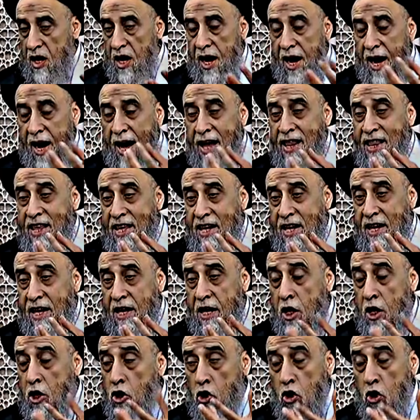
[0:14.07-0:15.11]
هذه
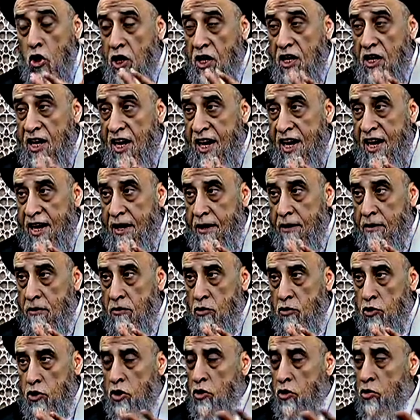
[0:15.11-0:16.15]
الرقية
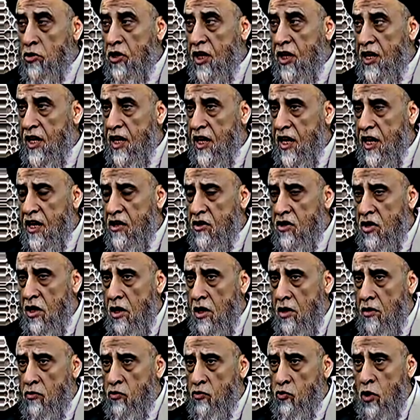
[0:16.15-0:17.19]
شنو طريقتها